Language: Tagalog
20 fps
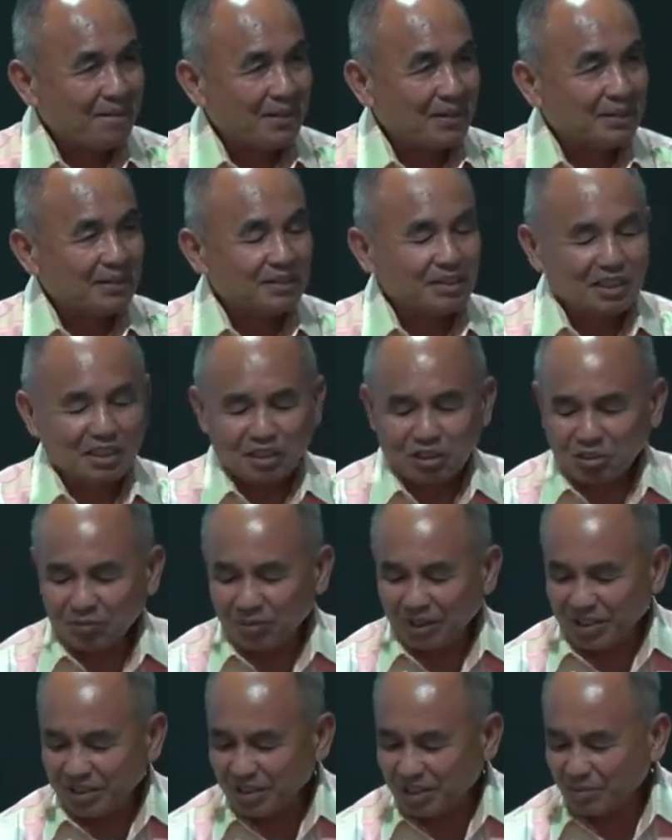The Lord
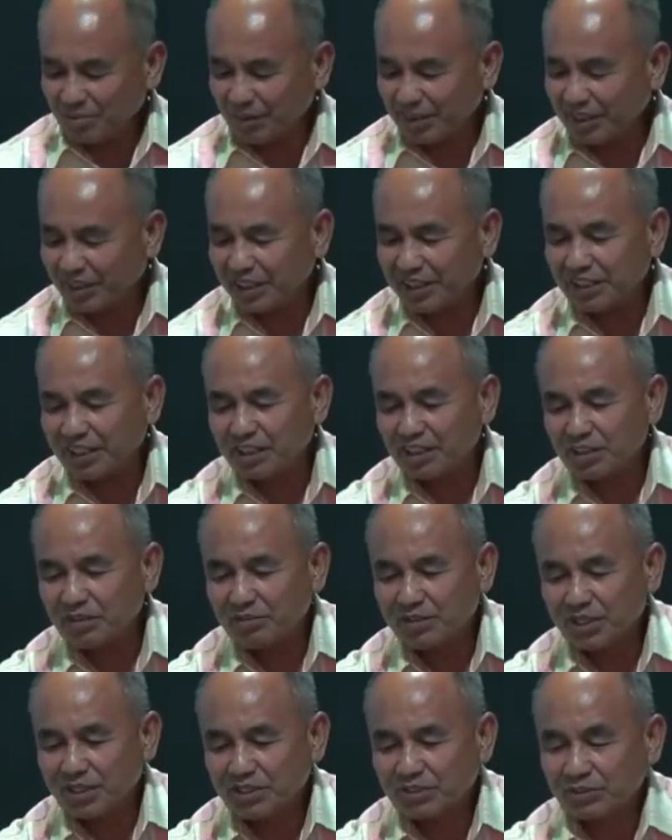bless upon reading of
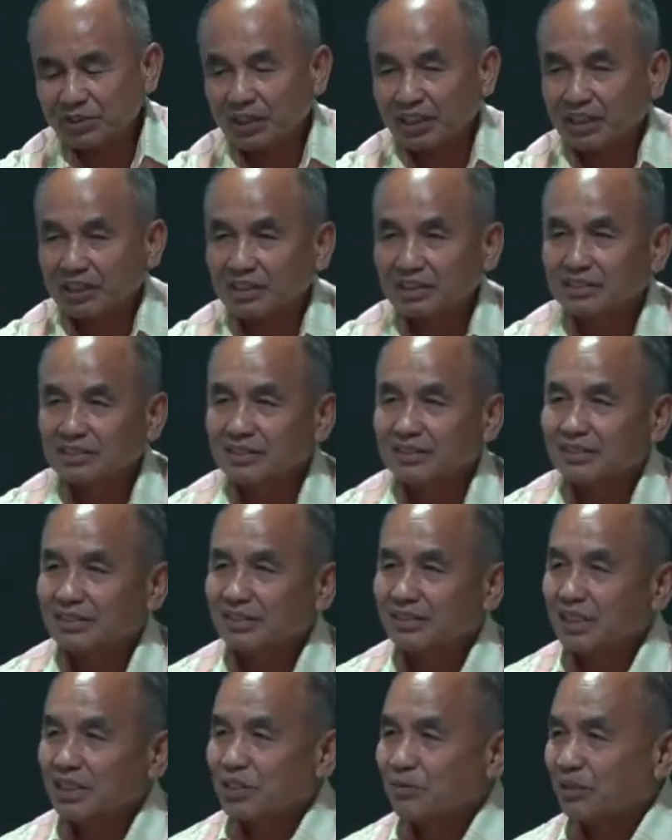His Word
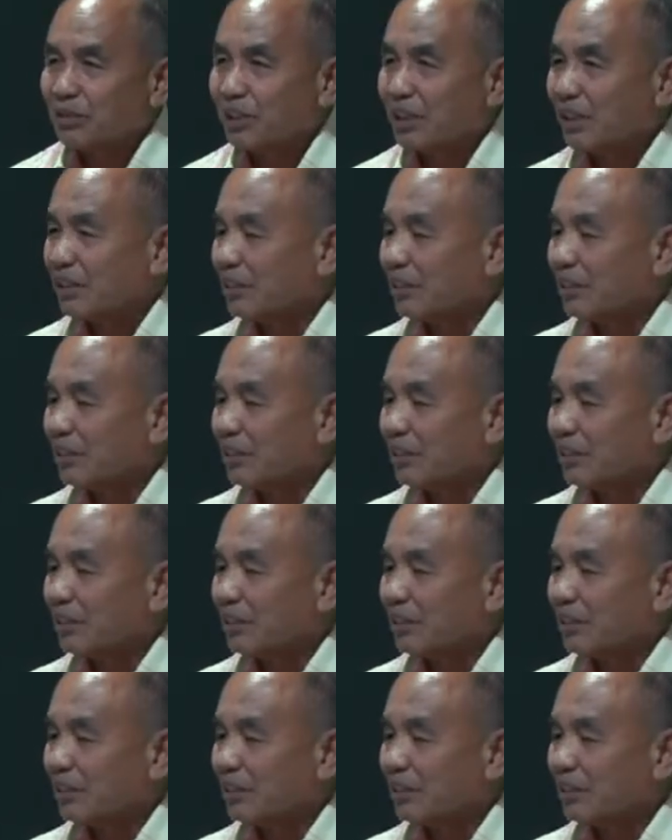this morning.